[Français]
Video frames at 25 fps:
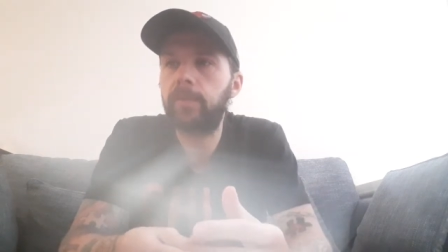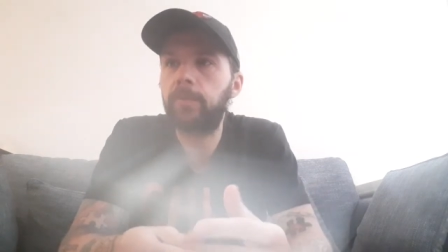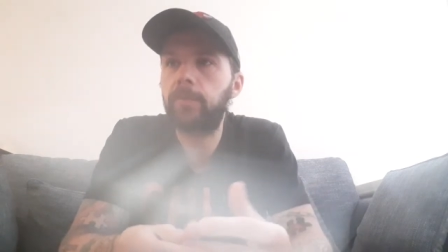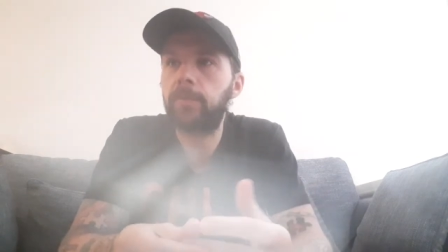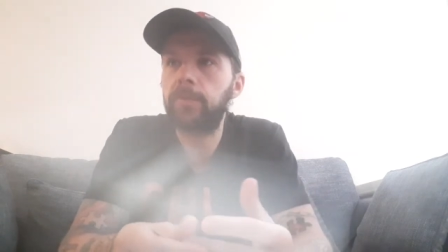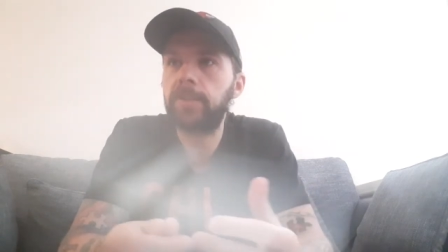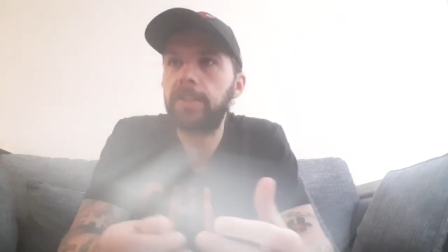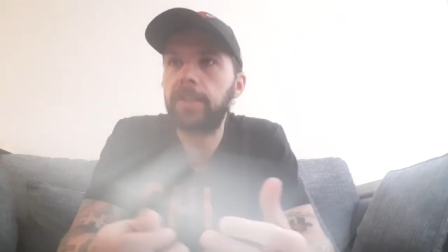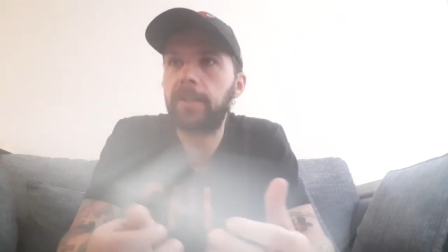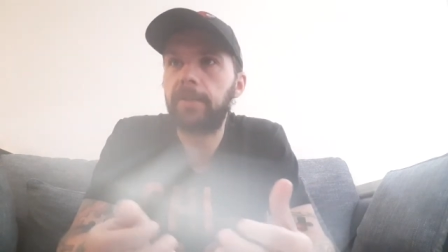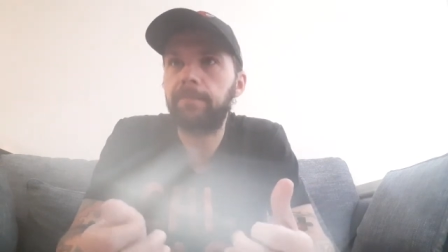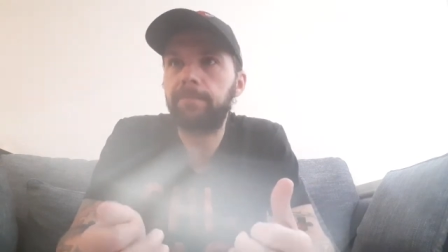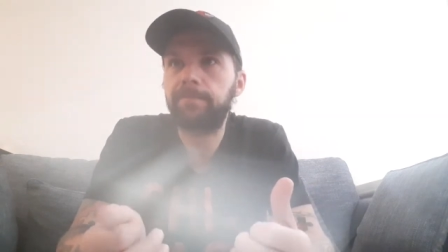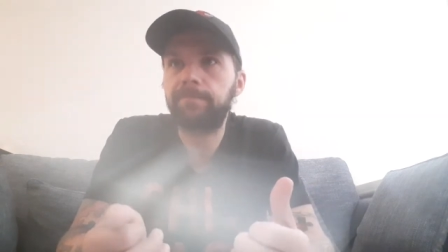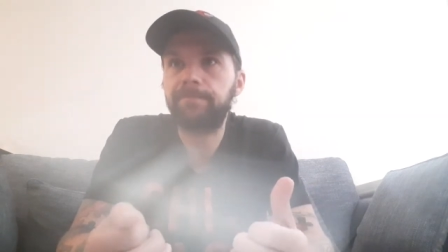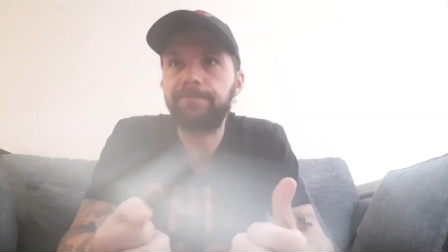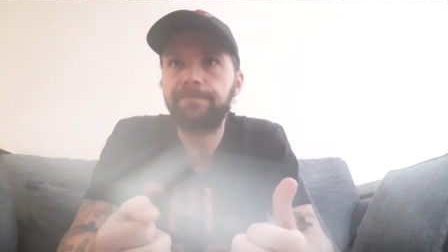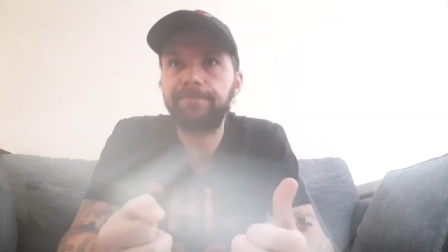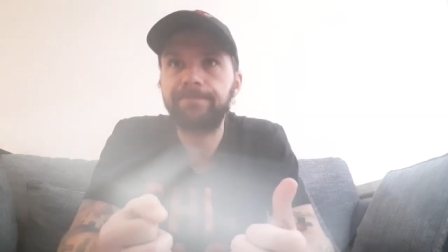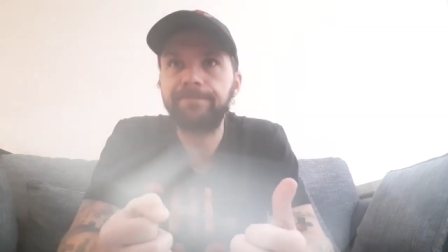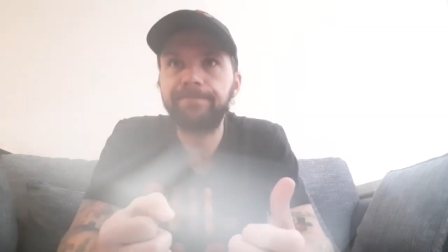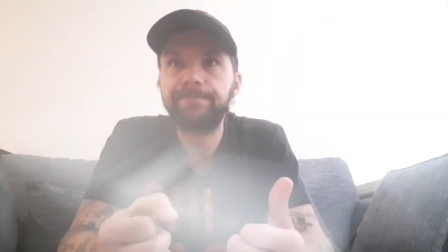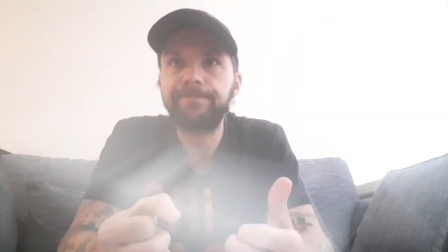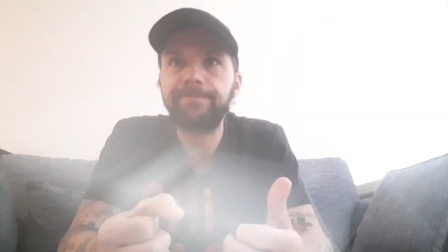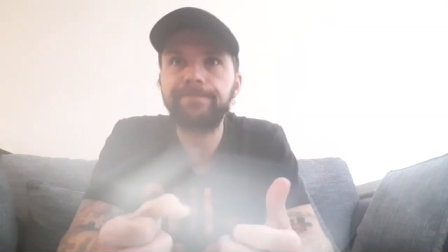dire
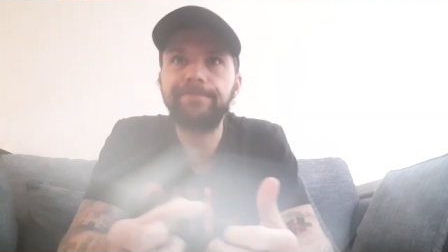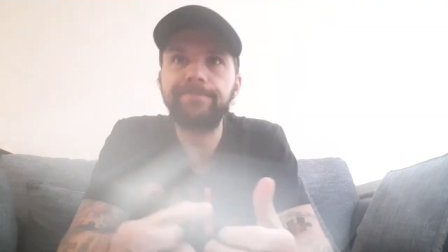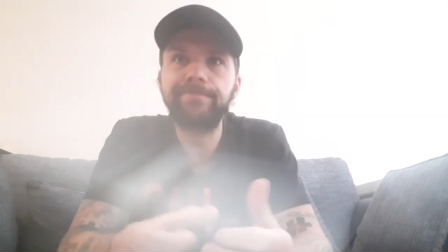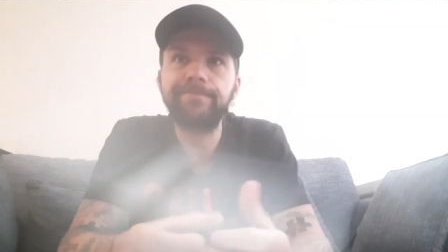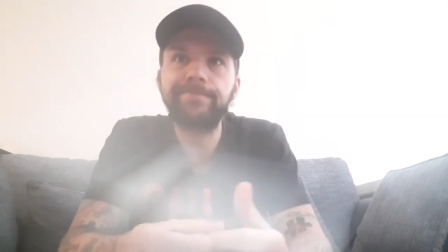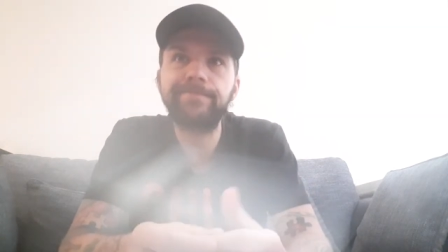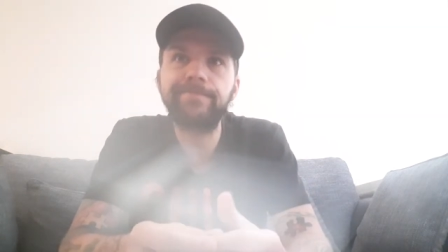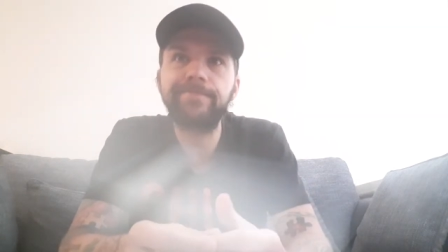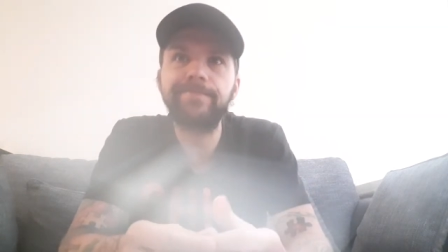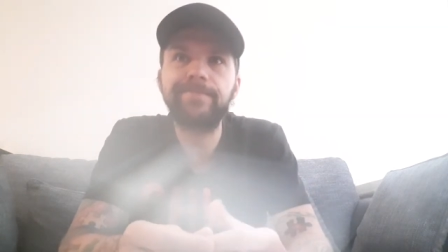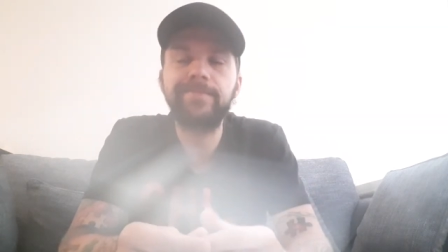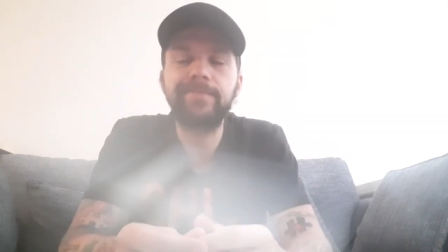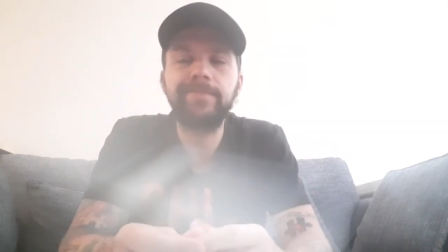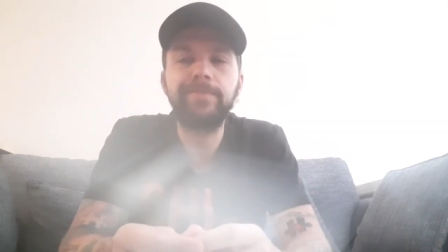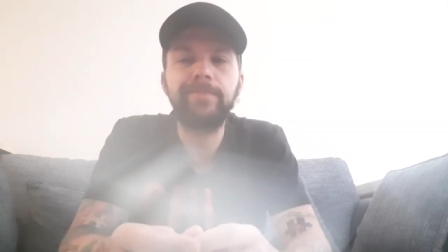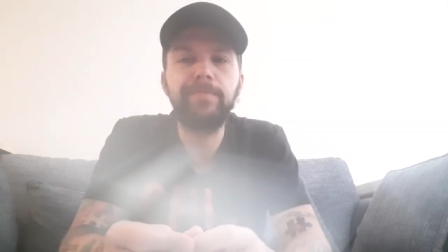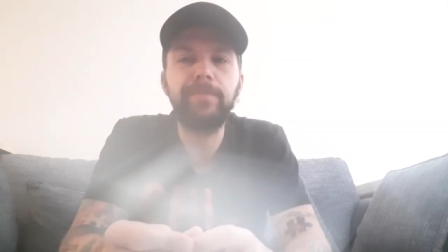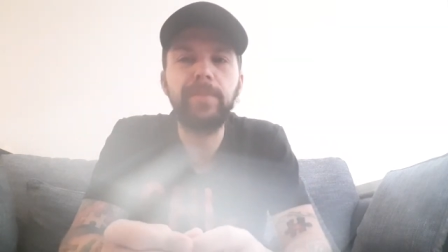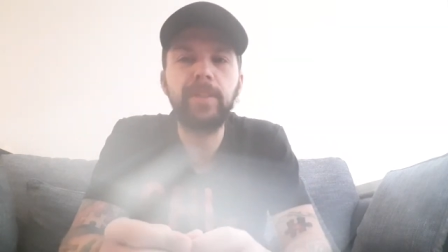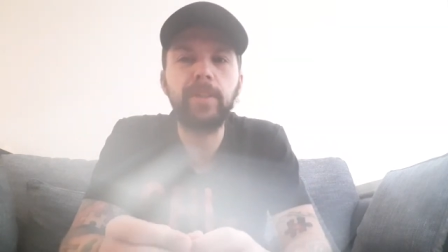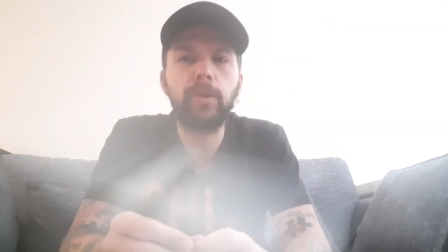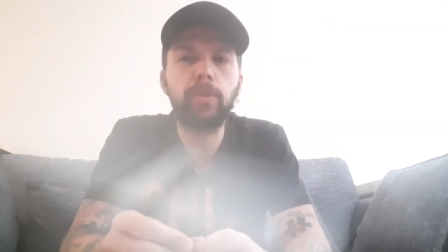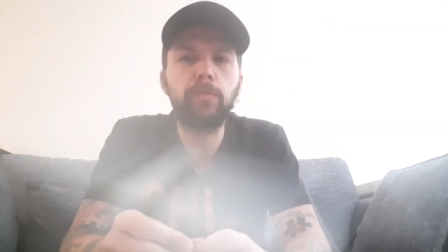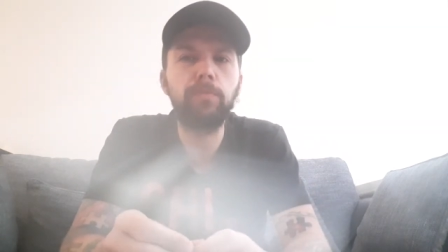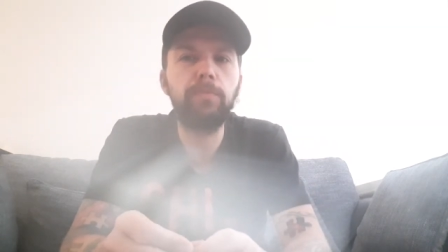
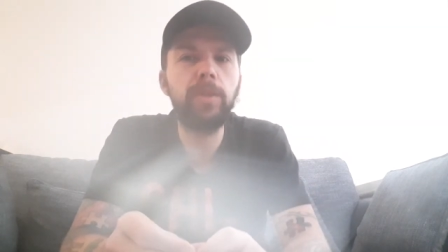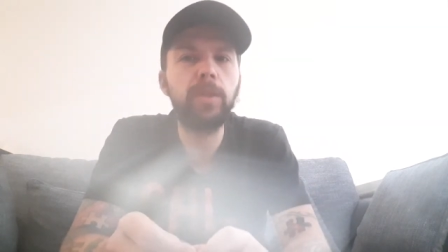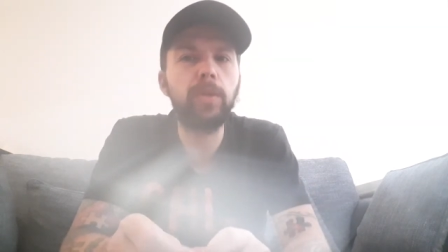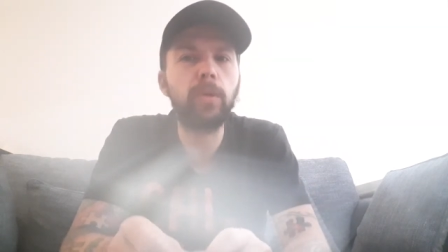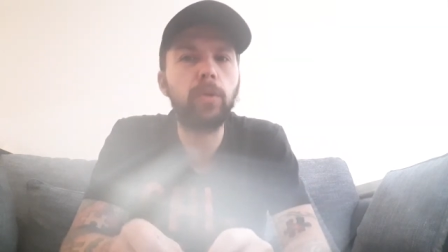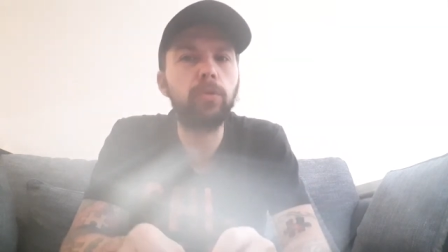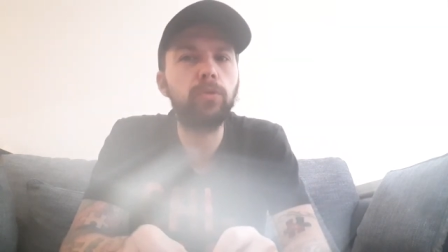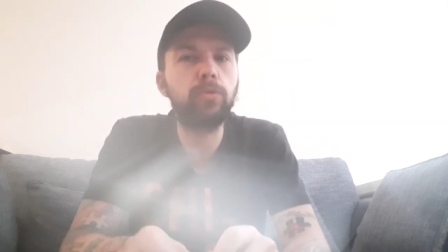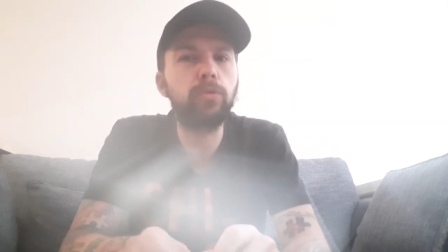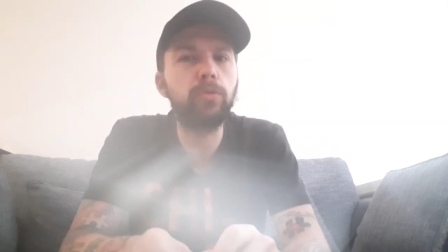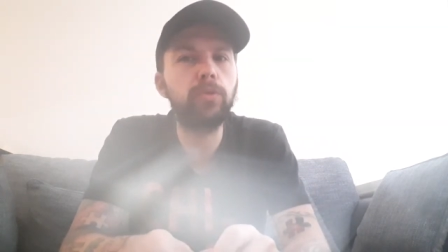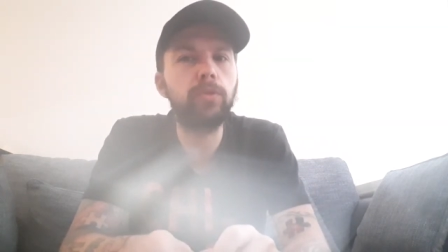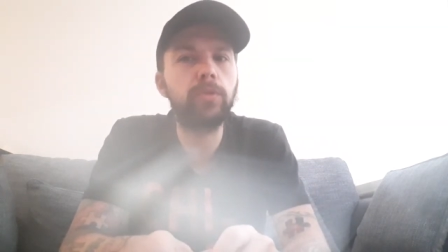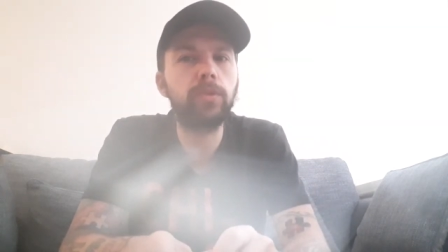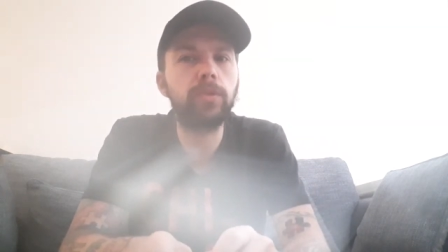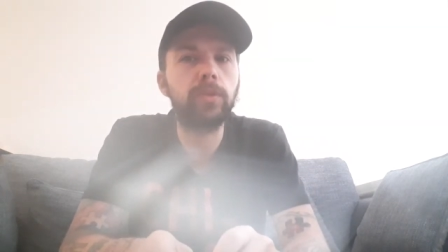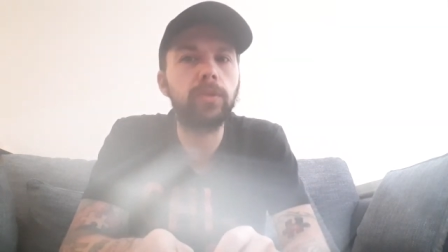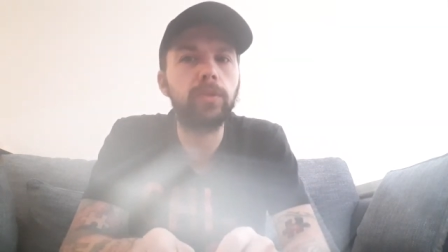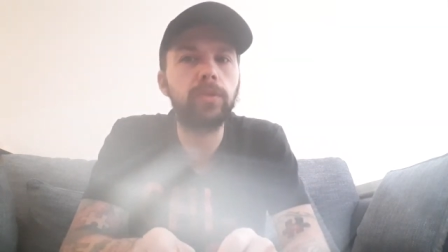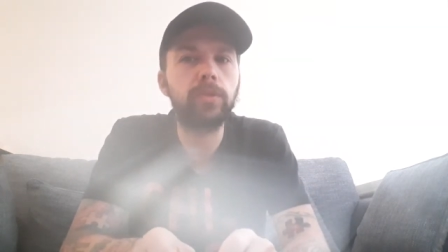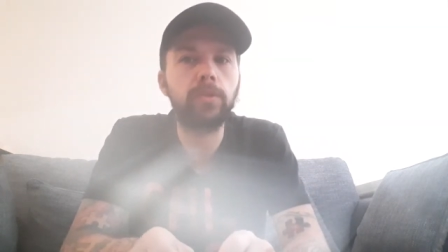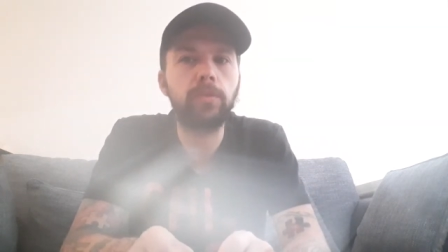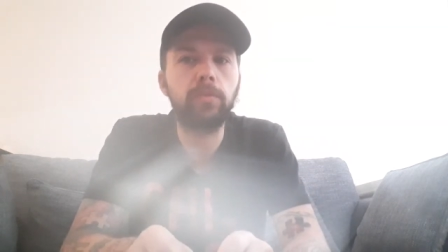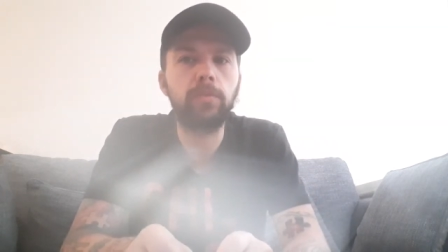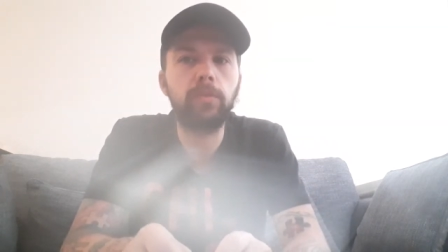mis en, doute
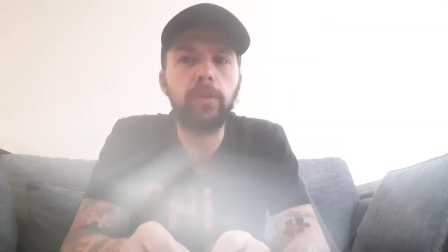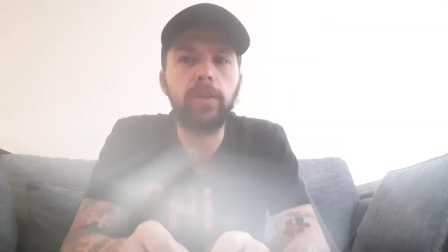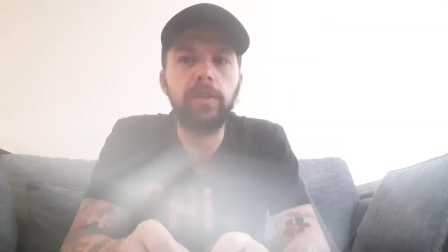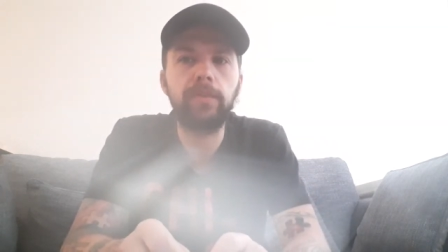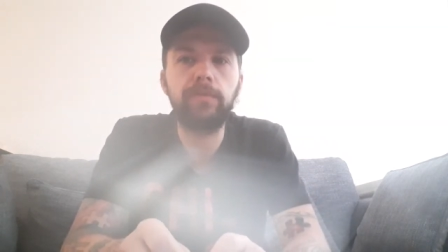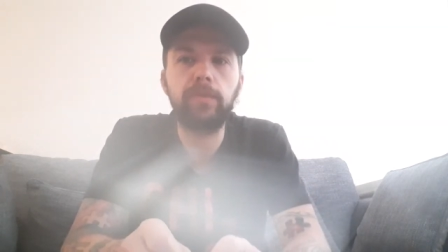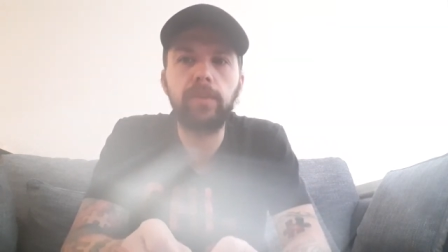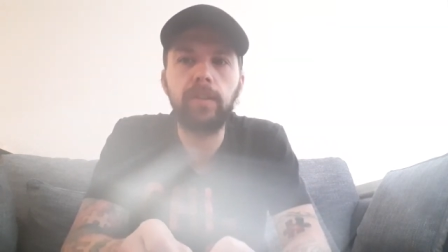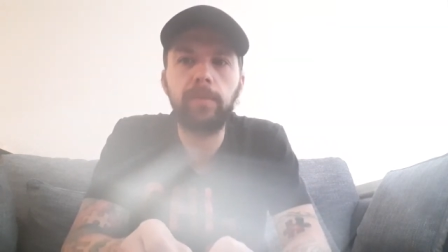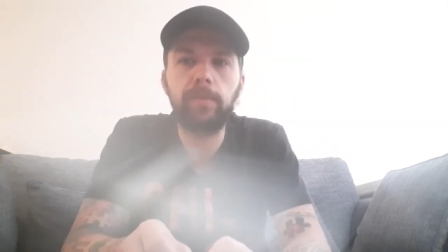ce que Bolen voulait